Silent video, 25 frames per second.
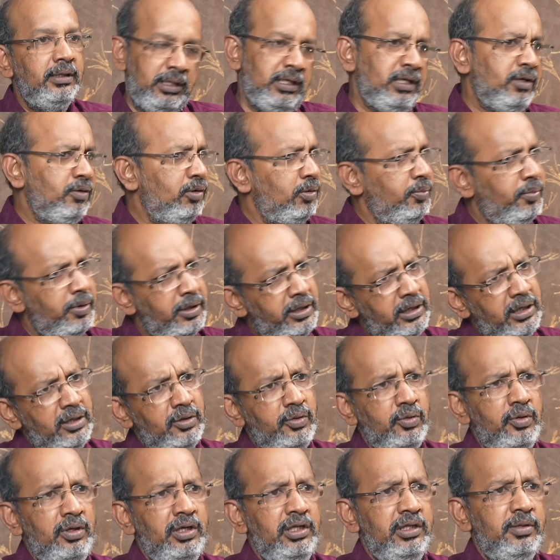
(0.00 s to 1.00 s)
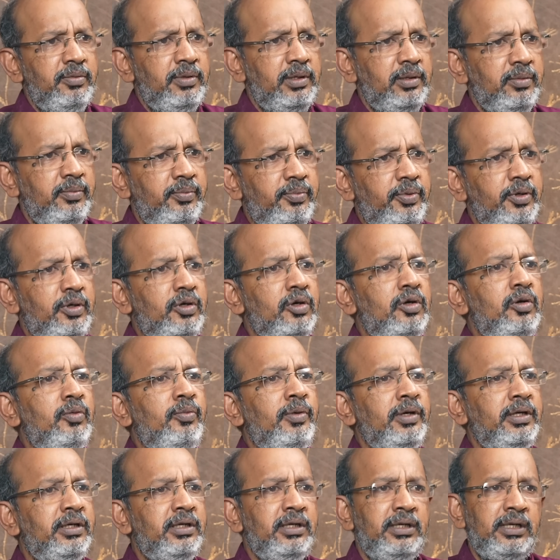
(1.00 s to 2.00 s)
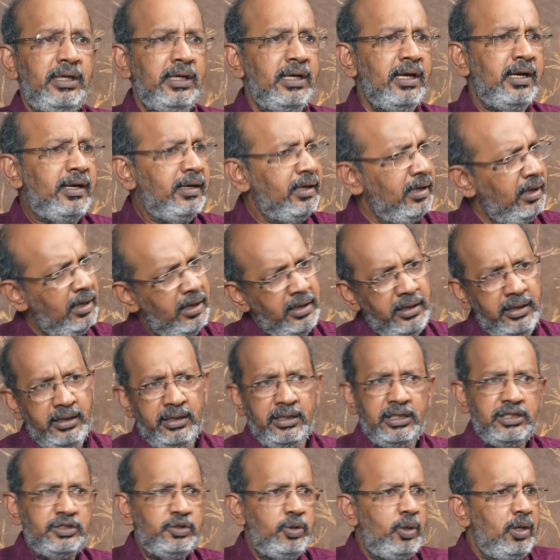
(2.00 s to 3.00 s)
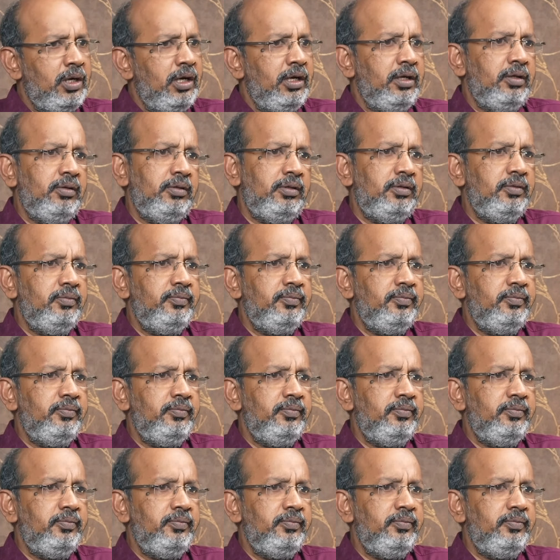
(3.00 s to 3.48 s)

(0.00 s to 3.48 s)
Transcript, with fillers: இன்றைக்கி ஒரு பெரிய தொழிலதிபர் பெட்ரோல் பங்க் நகைக்கடைலாம் இருக்கிறதா சொல்கிறாங்க